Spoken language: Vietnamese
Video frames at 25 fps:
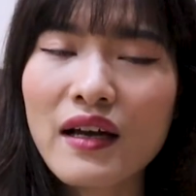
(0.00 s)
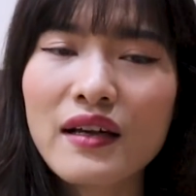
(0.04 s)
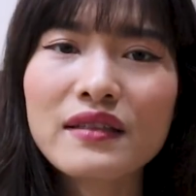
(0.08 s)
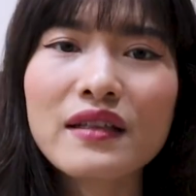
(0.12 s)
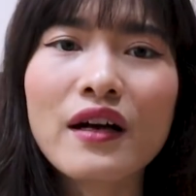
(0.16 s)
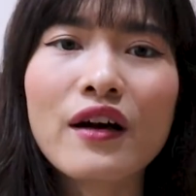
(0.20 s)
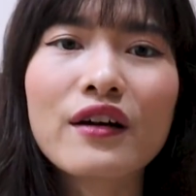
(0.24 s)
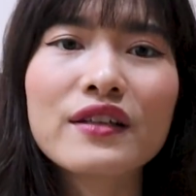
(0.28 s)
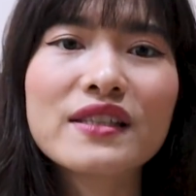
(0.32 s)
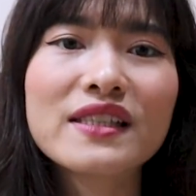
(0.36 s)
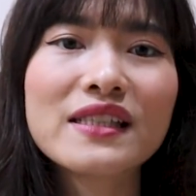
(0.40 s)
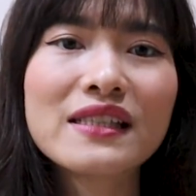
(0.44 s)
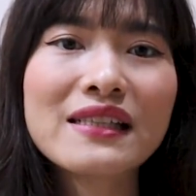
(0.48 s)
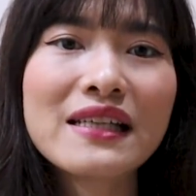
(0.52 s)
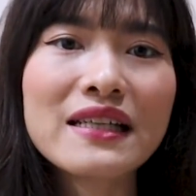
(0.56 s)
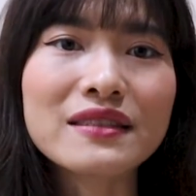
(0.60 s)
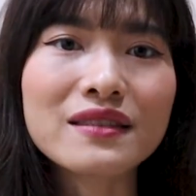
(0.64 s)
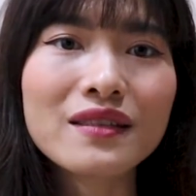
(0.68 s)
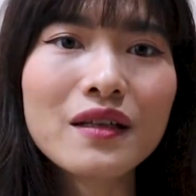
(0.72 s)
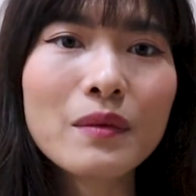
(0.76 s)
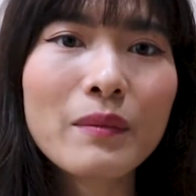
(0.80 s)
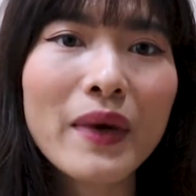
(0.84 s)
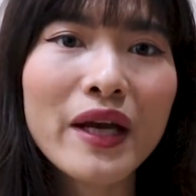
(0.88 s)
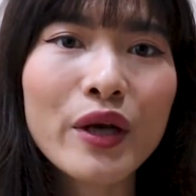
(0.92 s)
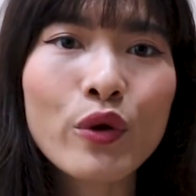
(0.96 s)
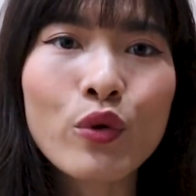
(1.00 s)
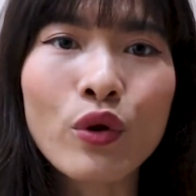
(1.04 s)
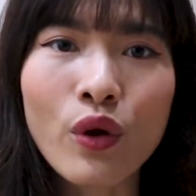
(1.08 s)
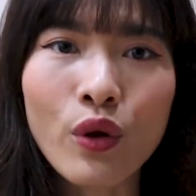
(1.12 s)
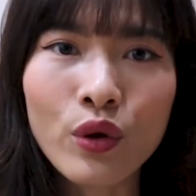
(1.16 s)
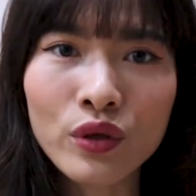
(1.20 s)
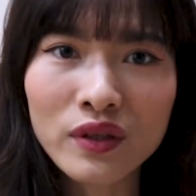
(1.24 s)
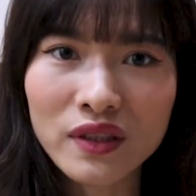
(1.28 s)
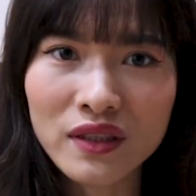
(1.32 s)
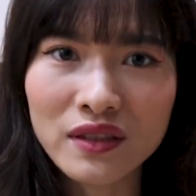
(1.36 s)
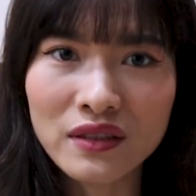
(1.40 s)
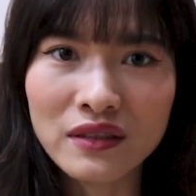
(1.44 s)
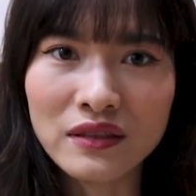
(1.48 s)
đó chính là sức mạnh của
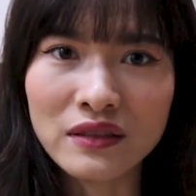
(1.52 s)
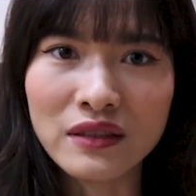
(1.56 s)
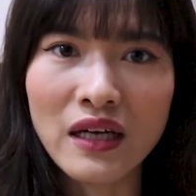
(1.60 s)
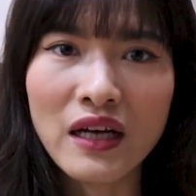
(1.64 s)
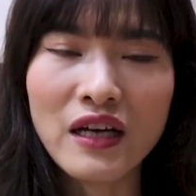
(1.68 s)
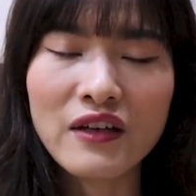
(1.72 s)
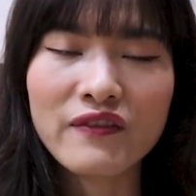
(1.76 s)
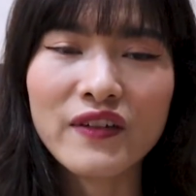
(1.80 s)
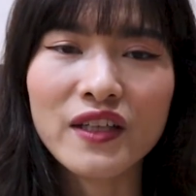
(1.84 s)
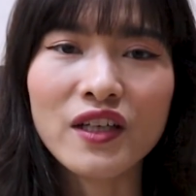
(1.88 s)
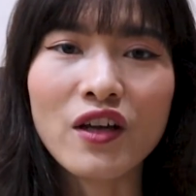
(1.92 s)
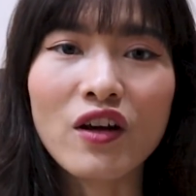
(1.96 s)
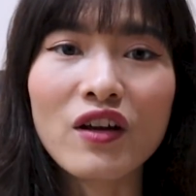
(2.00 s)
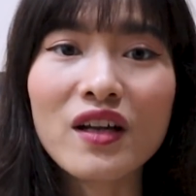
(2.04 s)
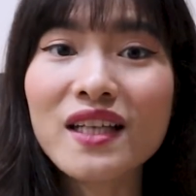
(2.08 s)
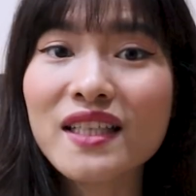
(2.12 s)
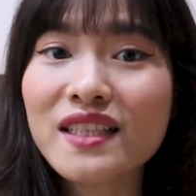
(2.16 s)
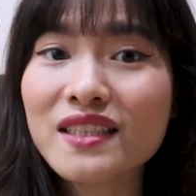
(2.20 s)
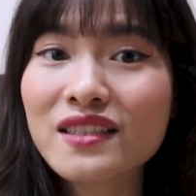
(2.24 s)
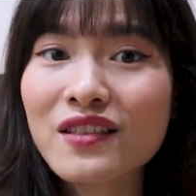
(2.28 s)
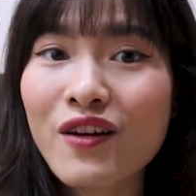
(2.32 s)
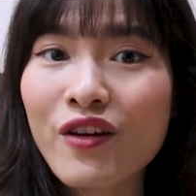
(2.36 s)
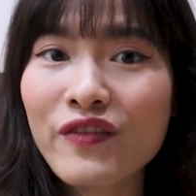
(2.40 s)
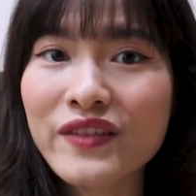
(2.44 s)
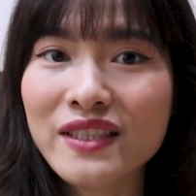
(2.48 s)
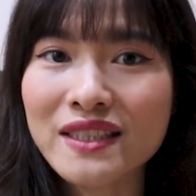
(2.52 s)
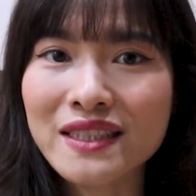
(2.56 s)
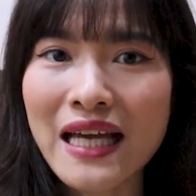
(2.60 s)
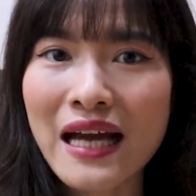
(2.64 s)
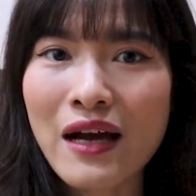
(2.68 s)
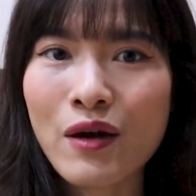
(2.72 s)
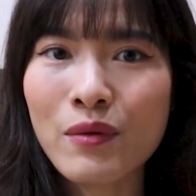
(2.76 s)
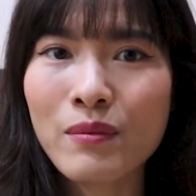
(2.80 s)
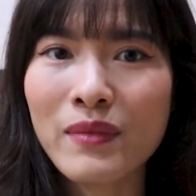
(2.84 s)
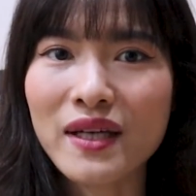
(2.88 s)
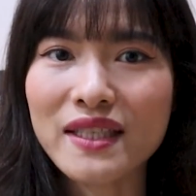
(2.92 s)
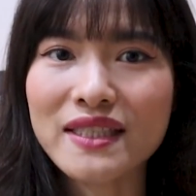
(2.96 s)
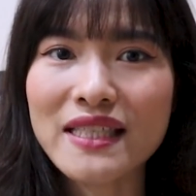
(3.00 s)
ngôn từ và đó là lý do vì
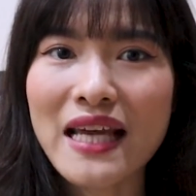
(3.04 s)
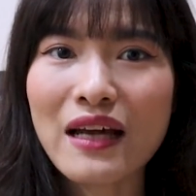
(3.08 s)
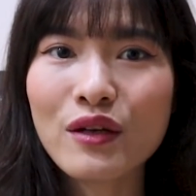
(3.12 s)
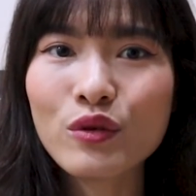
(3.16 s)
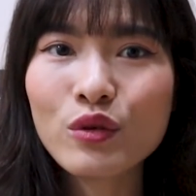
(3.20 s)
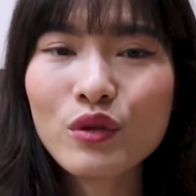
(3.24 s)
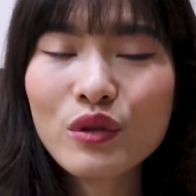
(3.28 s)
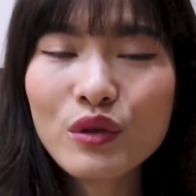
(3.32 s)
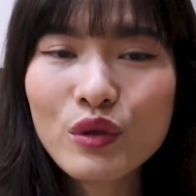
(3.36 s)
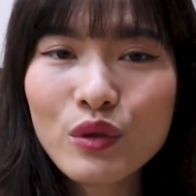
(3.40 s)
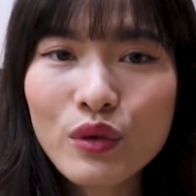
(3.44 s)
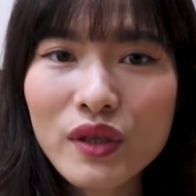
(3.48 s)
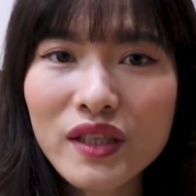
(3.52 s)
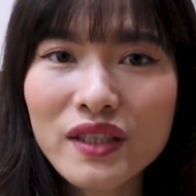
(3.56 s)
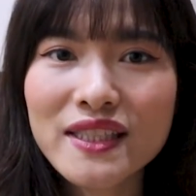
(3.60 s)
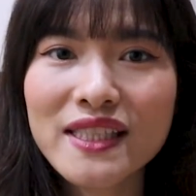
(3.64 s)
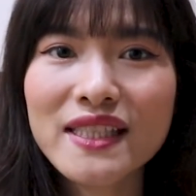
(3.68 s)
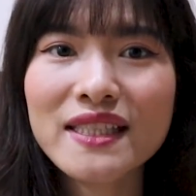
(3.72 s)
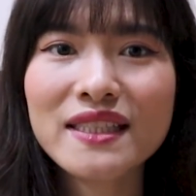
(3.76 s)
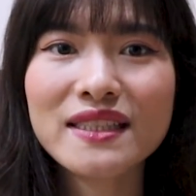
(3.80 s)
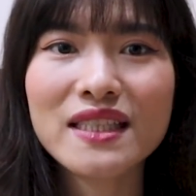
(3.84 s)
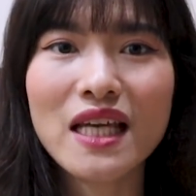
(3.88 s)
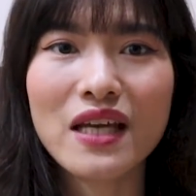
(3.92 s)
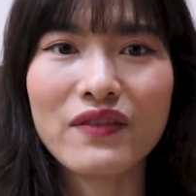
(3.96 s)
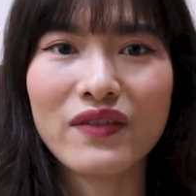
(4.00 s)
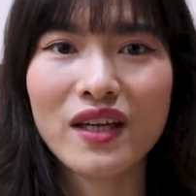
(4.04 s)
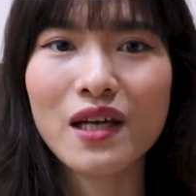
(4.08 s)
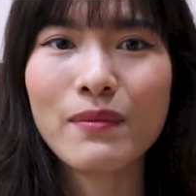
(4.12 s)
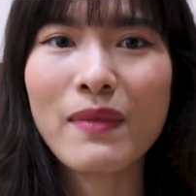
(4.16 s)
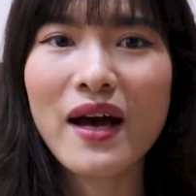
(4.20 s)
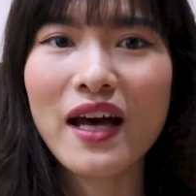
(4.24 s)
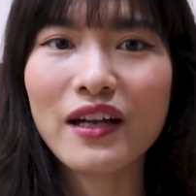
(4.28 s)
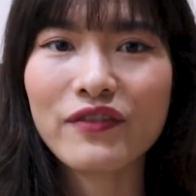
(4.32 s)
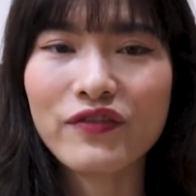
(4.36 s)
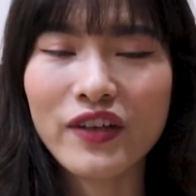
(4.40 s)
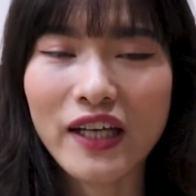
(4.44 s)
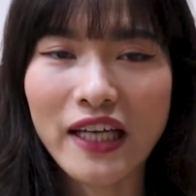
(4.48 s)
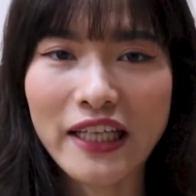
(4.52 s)
sao mà trang luôn luôn chia sẻ với các
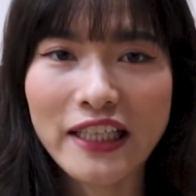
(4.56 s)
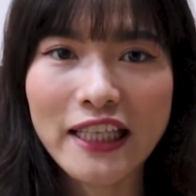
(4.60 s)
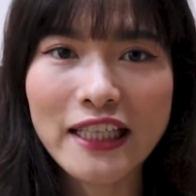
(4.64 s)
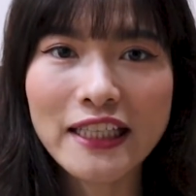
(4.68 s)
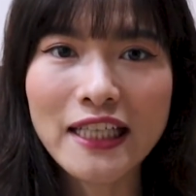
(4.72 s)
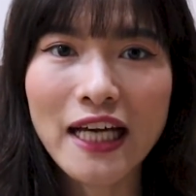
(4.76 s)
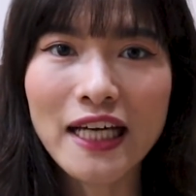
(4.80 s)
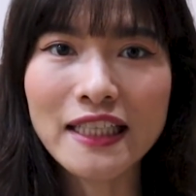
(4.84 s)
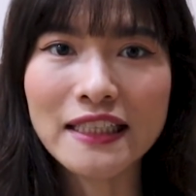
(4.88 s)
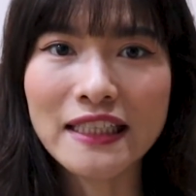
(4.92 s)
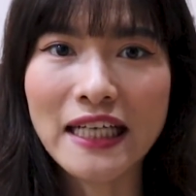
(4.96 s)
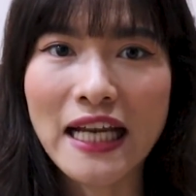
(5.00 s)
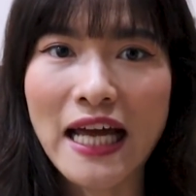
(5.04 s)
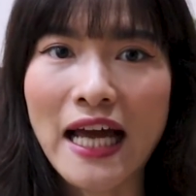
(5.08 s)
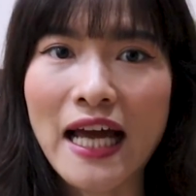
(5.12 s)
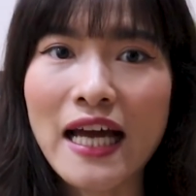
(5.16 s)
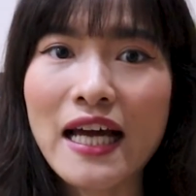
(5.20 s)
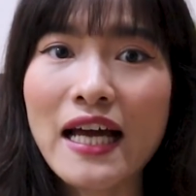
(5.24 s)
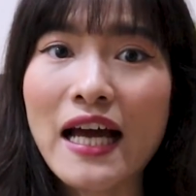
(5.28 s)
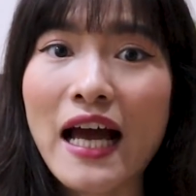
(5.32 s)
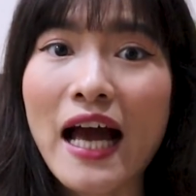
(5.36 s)
bạn về cái tinh thần là